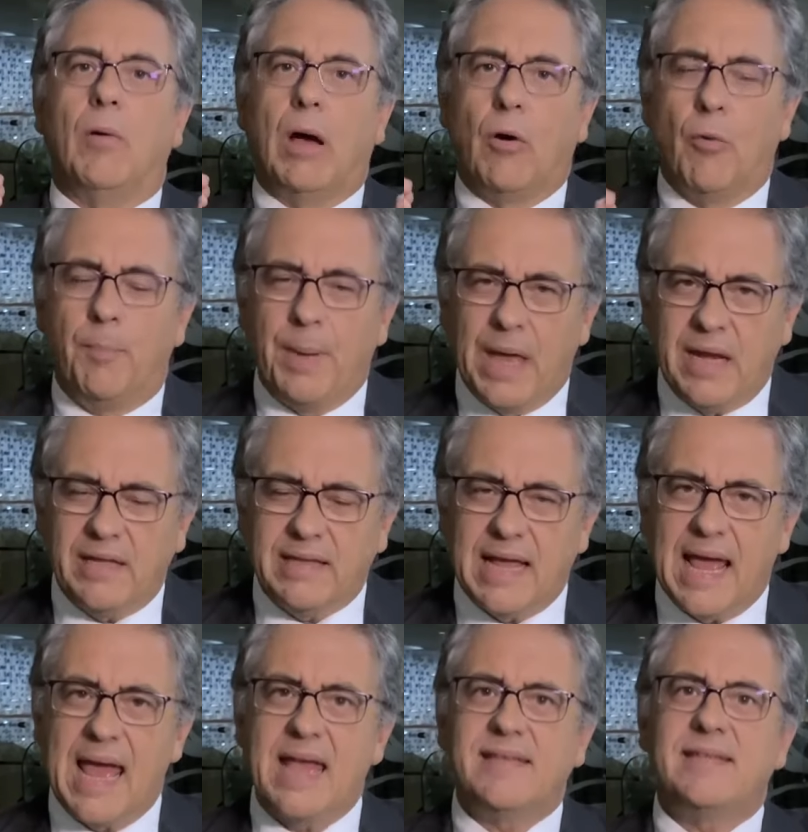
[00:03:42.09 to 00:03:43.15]
O
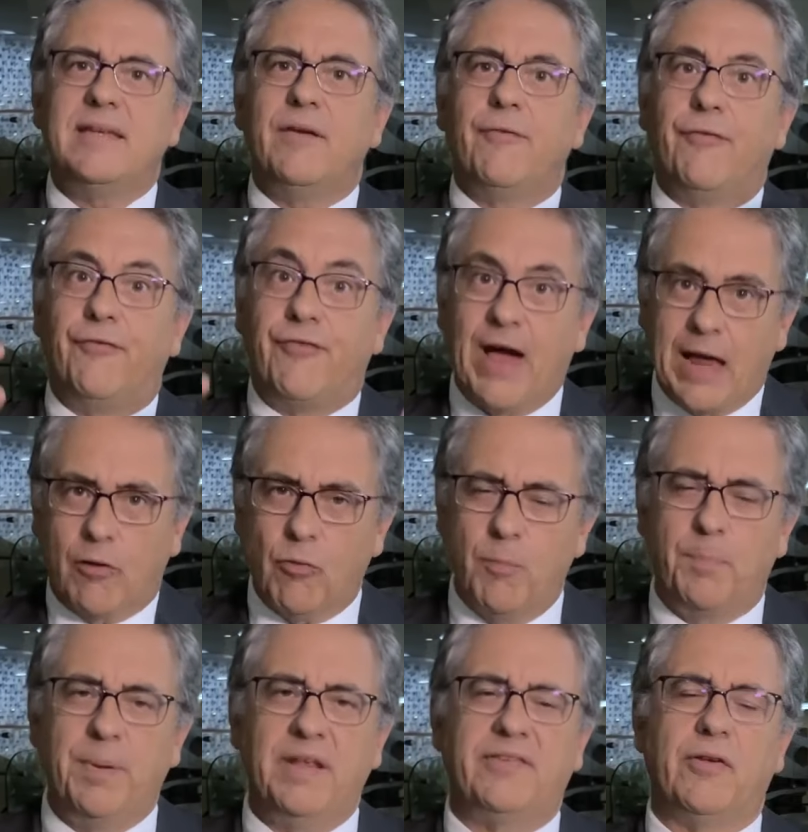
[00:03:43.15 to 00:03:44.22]
BNDES vai
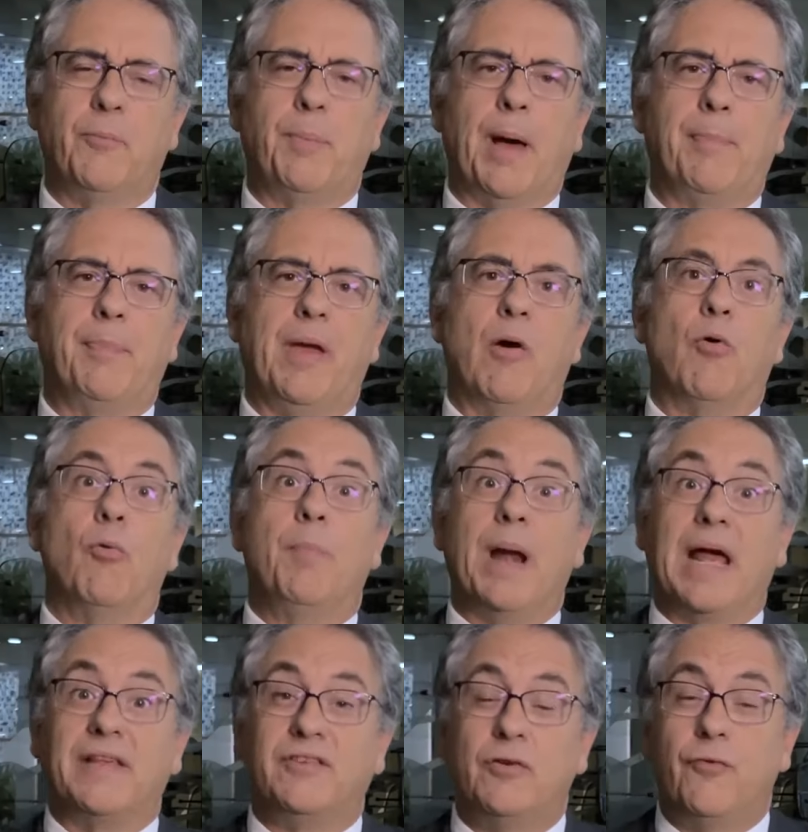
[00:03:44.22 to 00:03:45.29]
cumprir seu papel. O
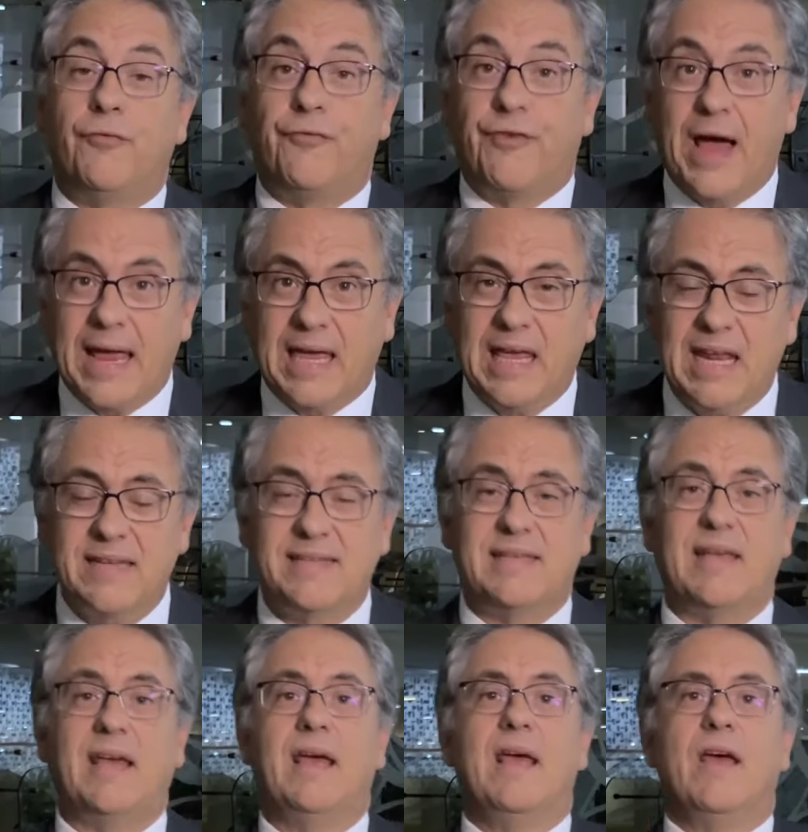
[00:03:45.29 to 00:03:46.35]
Brasil vai
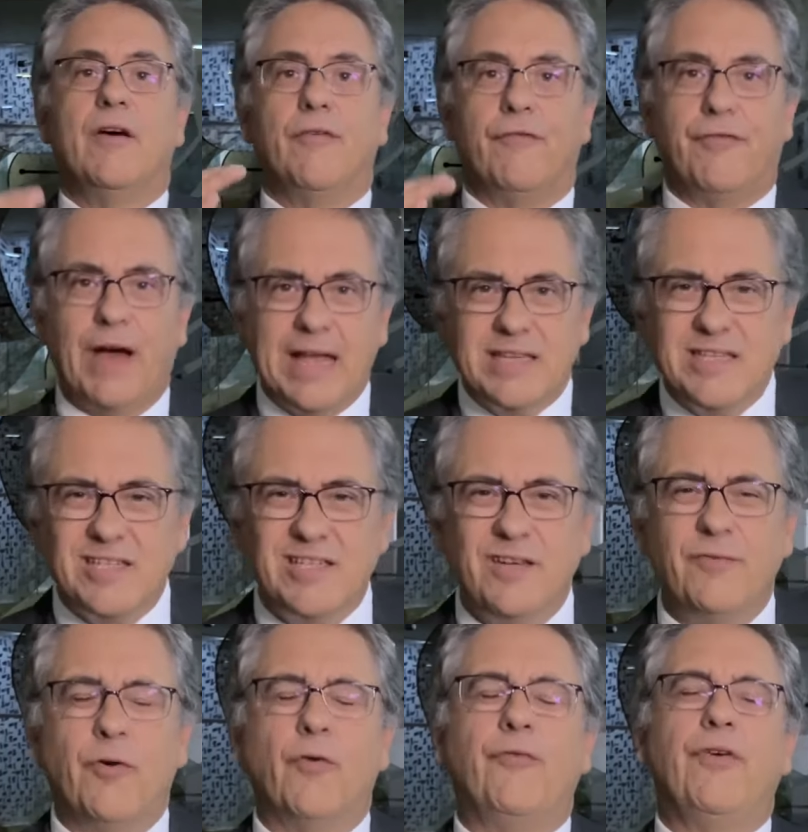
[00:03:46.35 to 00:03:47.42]
crescer, vai
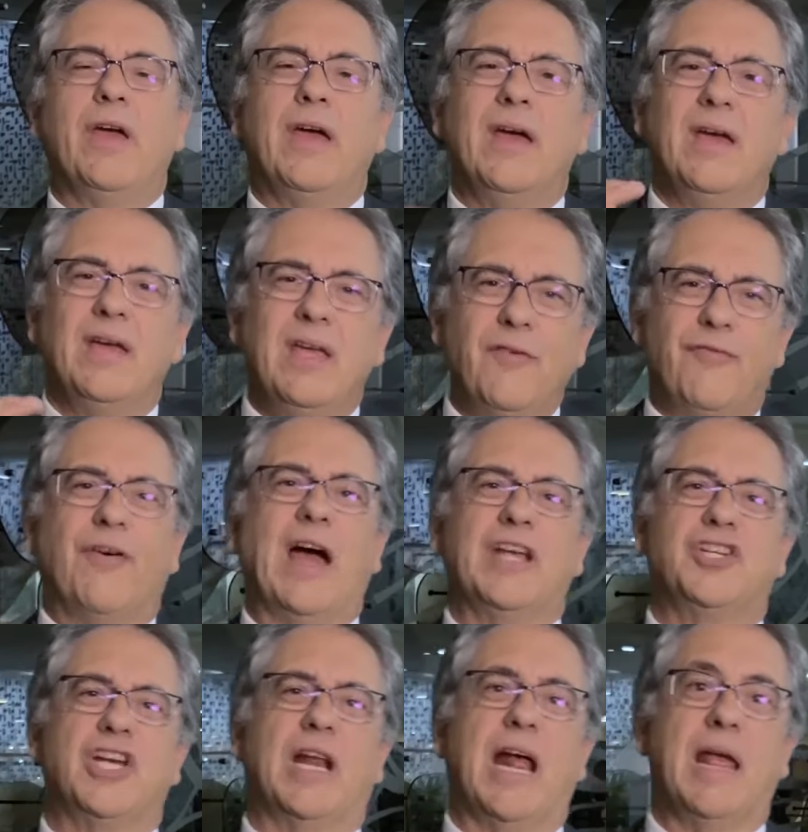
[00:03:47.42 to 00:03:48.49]
desenvolver e vai
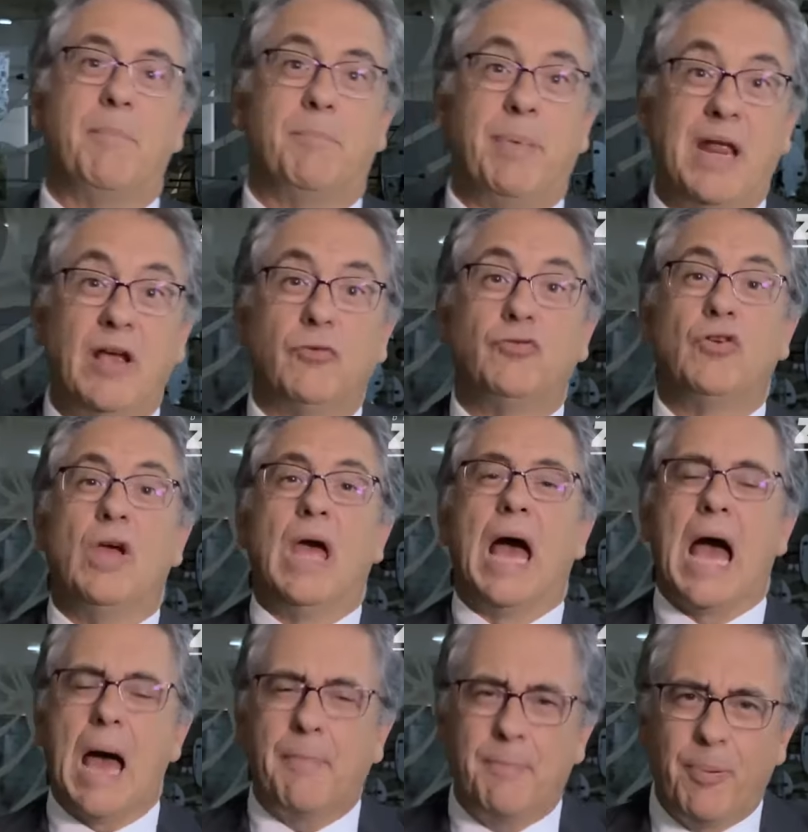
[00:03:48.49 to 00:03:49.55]
gerar empregos,
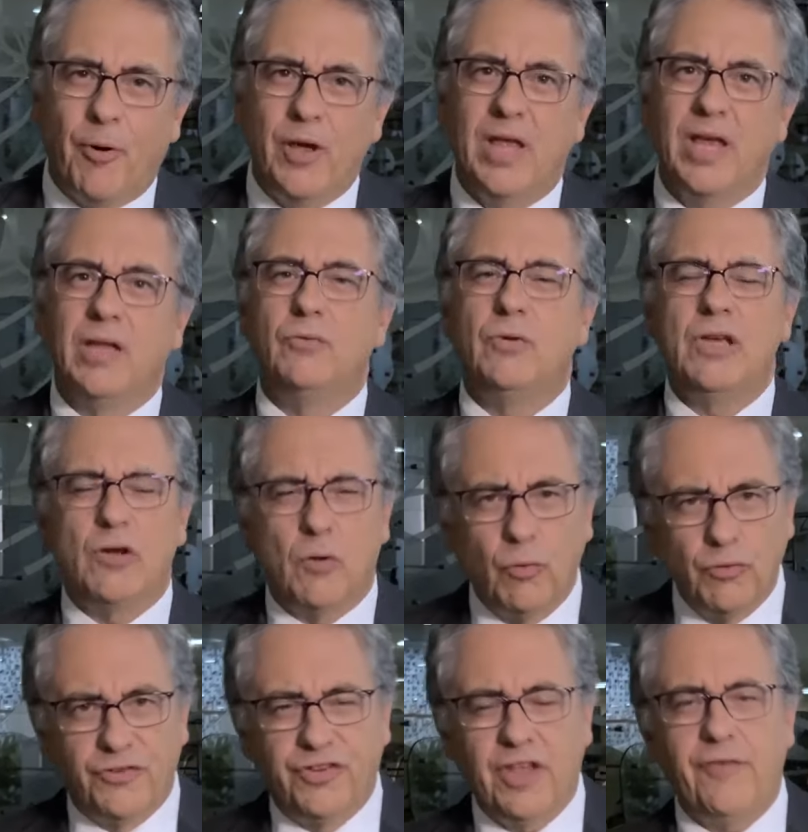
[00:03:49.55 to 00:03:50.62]
apoiando
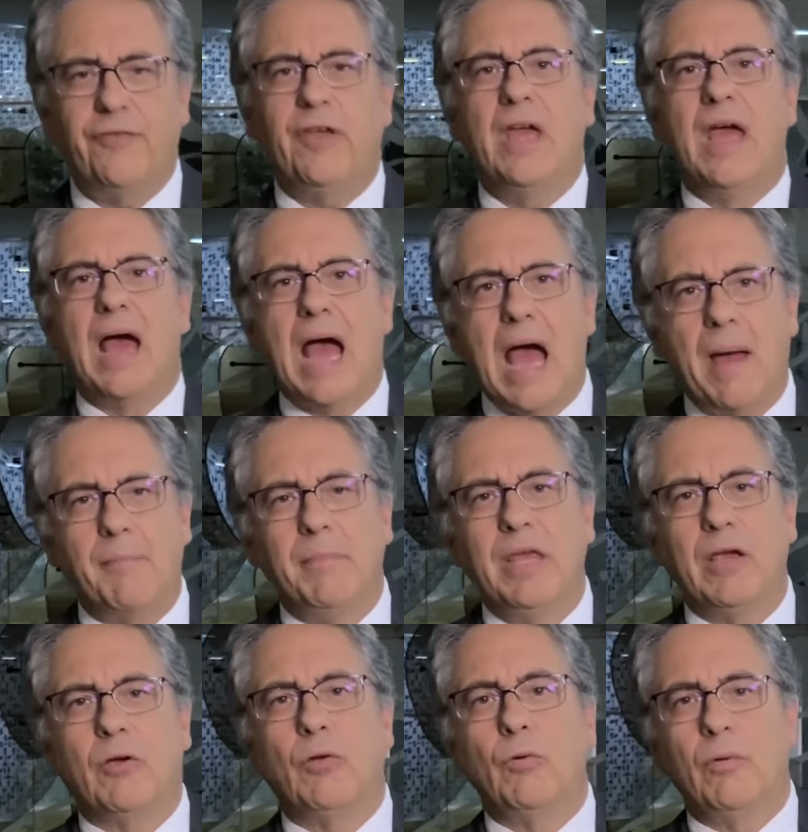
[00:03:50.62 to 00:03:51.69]
inclusive a
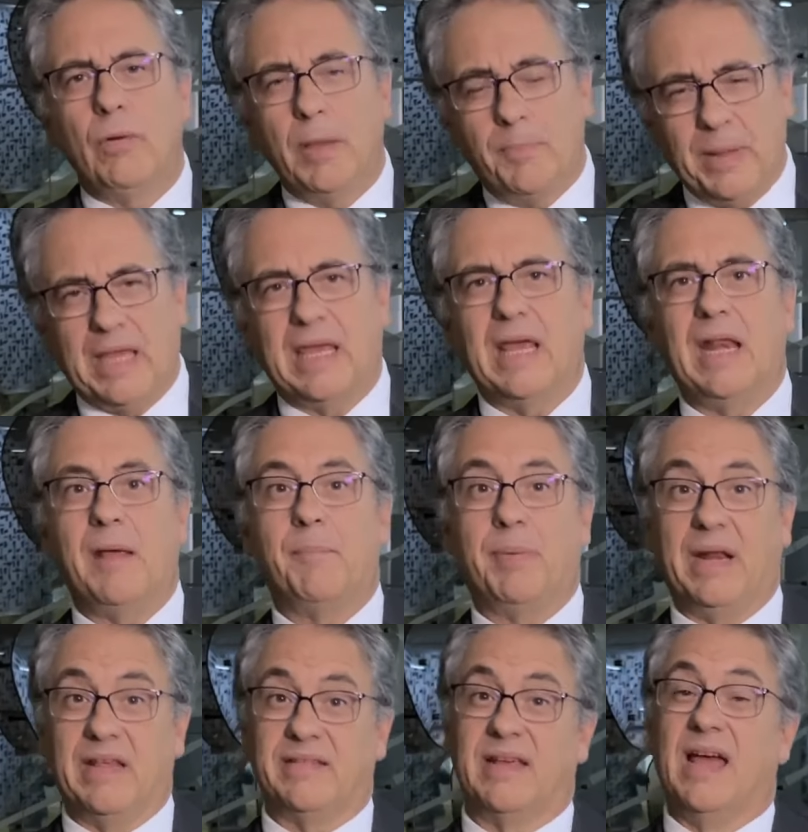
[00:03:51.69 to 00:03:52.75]
micro e pequena
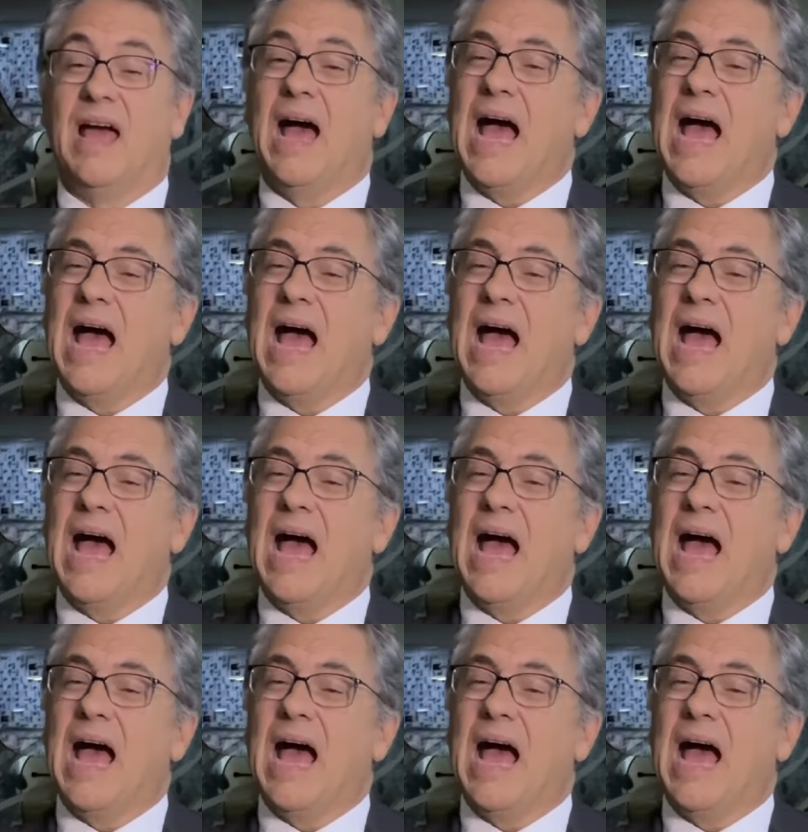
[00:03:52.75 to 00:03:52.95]
empresa.